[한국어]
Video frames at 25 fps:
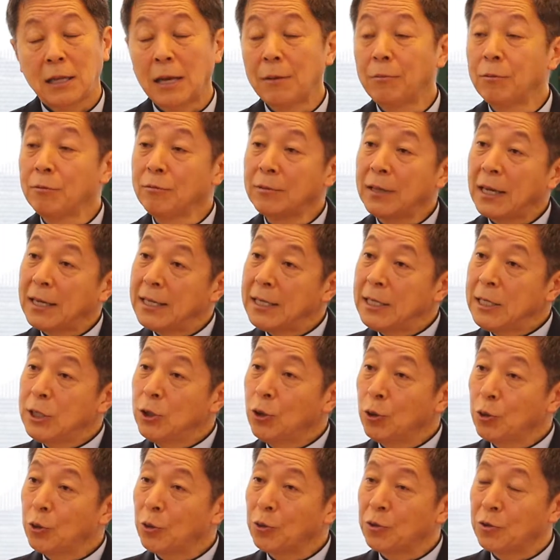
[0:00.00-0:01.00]
대부분 다
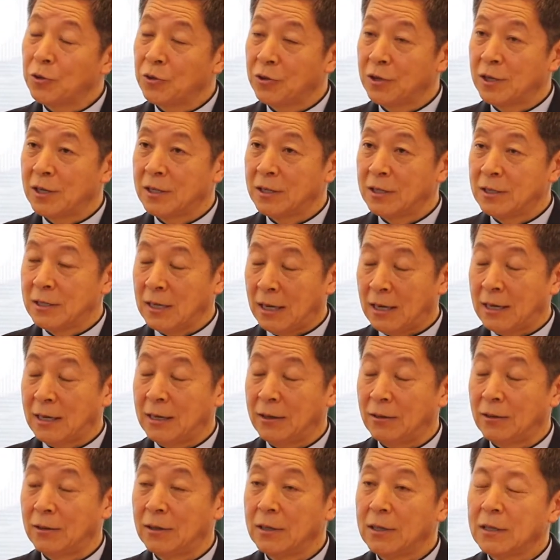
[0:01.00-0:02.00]

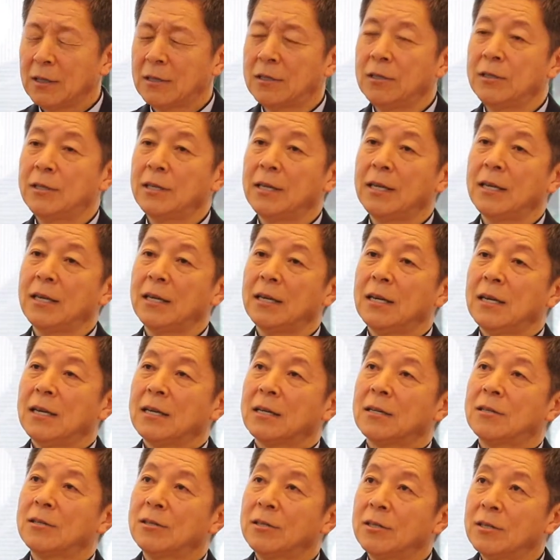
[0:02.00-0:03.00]
이교도들이잖아요.
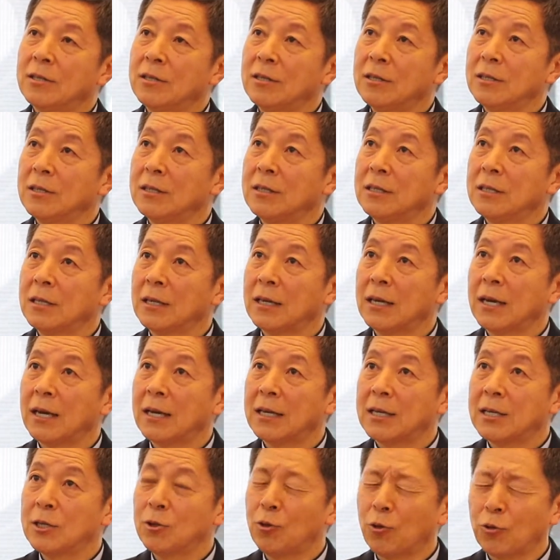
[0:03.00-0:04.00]
그들이 그들을
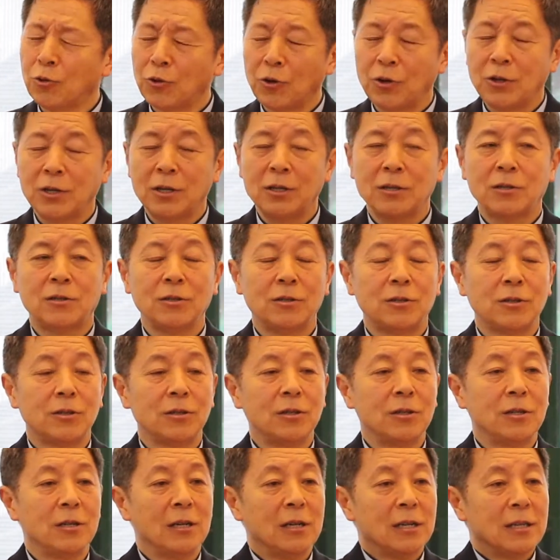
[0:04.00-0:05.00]
이렇게 기독교인인
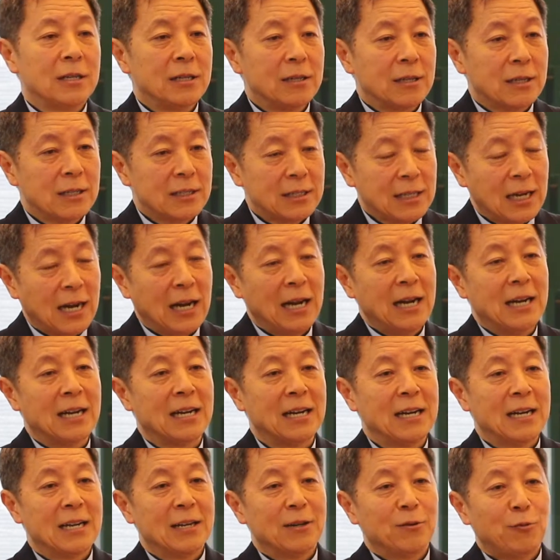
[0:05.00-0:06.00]
그들을 이렇게
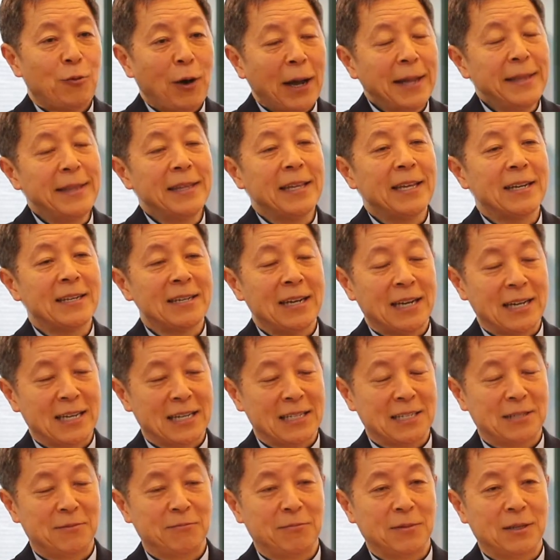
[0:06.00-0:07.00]
잘 환대를
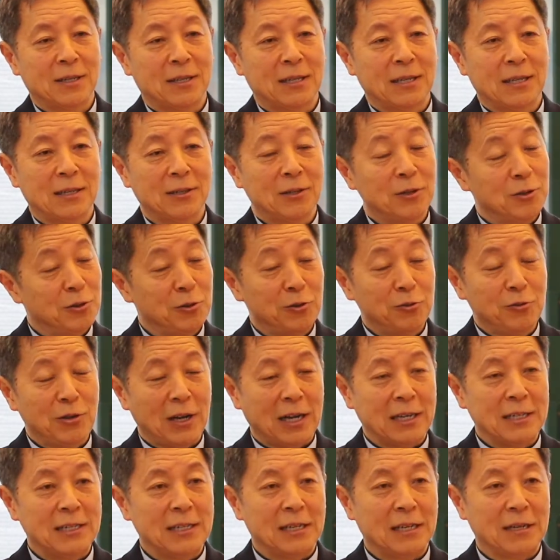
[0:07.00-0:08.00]
하겠습니까? 그런
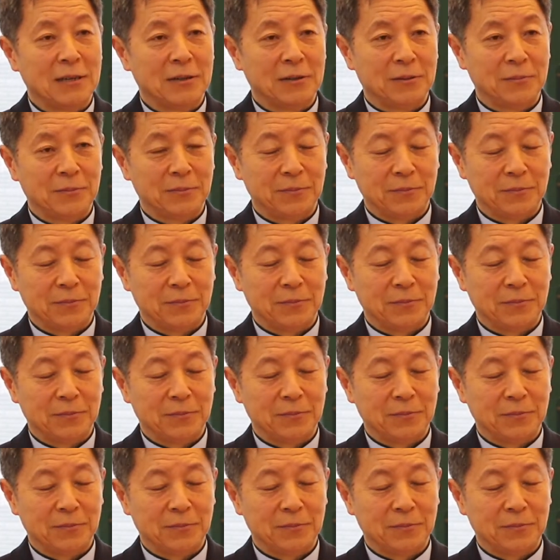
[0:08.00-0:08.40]
것도 아니에요.